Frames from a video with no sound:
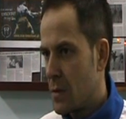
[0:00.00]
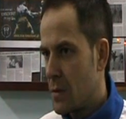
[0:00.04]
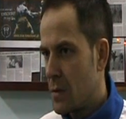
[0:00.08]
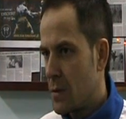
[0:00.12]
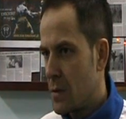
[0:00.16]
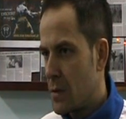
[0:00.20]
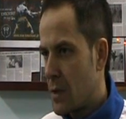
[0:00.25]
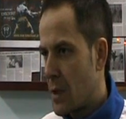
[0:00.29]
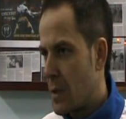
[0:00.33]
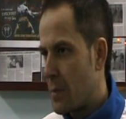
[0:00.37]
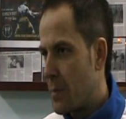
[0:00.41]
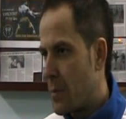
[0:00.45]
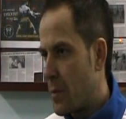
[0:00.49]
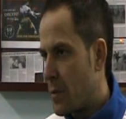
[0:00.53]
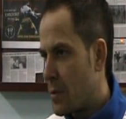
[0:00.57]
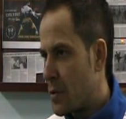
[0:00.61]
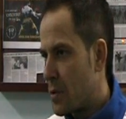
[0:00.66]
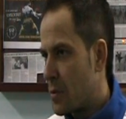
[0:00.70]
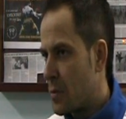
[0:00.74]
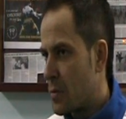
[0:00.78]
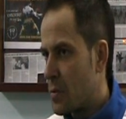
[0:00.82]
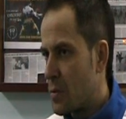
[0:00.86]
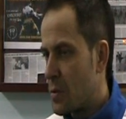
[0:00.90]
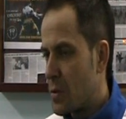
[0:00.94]
e, ten
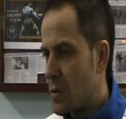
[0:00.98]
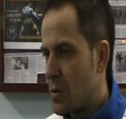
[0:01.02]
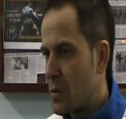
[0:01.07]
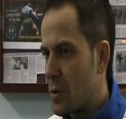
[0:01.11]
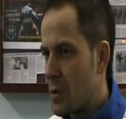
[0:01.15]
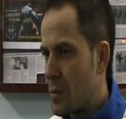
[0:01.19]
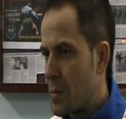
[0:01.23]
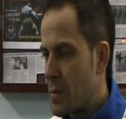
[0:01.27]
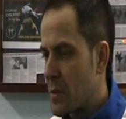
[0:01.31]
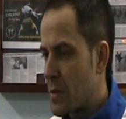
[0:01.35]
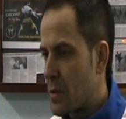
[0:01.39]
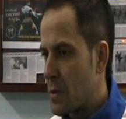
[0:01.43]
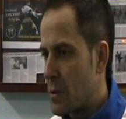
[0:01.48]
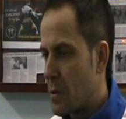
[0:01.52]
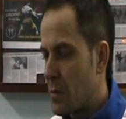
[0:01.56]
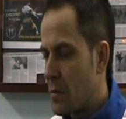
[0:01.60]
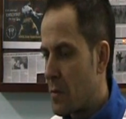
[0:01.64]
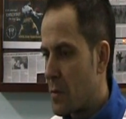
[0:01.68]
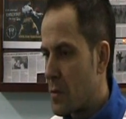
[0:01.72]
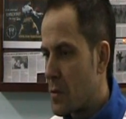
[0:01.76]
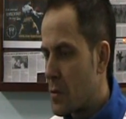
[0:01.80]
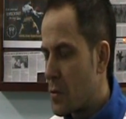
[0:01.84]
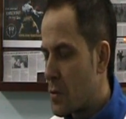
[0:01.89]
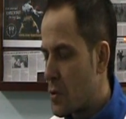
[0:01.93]
poziom, który, który
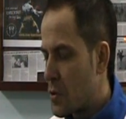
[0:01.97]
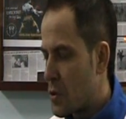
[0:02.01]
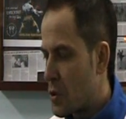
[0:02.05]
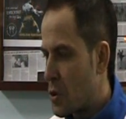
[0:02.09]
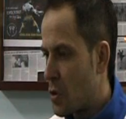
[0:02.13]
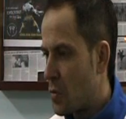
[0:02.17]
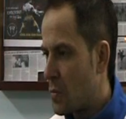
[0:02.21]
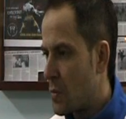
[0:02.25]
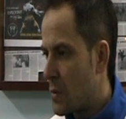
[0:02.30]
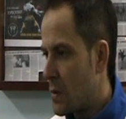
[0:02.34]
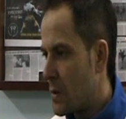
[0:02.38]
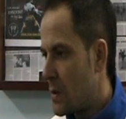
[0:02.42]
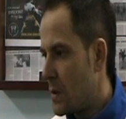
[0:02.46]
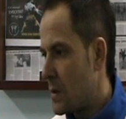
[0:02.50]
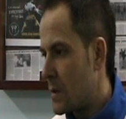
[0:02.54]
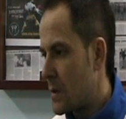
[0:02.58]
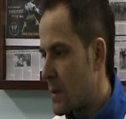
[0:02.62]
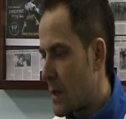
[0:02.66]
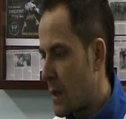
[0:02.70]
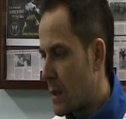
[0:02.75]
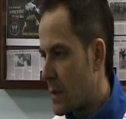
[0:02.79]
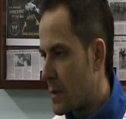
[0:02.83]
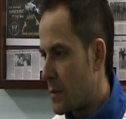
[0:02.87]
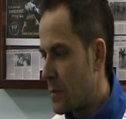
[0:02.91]
prezentował z drużyną i, i z
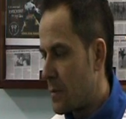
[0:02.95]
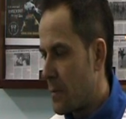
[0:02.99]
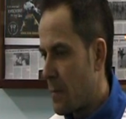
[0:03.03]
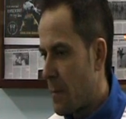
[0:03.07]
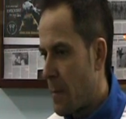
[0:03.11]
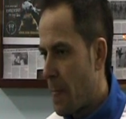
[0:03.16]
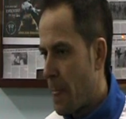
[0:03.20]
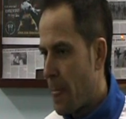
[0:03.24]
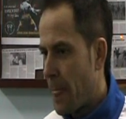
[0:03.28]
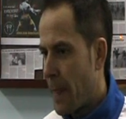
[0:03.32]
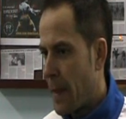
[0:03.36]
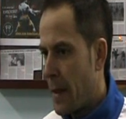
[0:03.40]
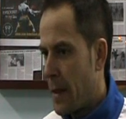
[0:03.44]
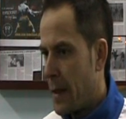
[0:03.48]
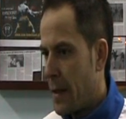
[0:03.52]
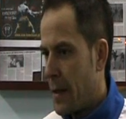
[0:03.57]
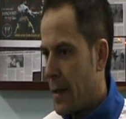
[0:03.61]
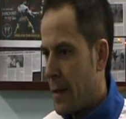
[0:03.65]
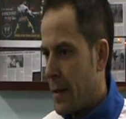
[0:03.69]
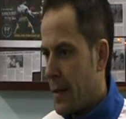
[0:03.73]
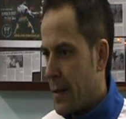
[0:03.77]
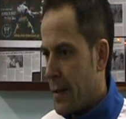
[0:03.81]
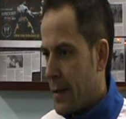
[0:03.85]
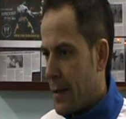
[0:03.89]
kadrą.
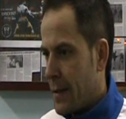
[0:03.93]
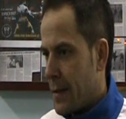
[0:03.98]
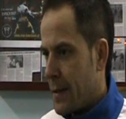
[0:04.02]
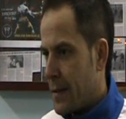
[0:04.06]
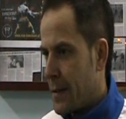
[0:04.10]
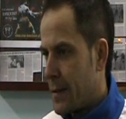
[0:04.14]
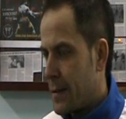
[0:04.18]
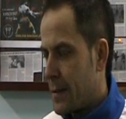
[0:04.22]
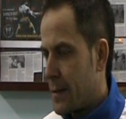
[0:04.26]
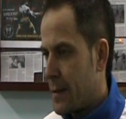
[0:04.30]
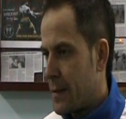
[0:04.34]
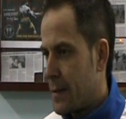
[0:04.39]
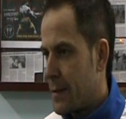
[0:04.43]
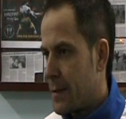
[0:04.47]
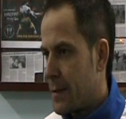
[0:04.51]
E,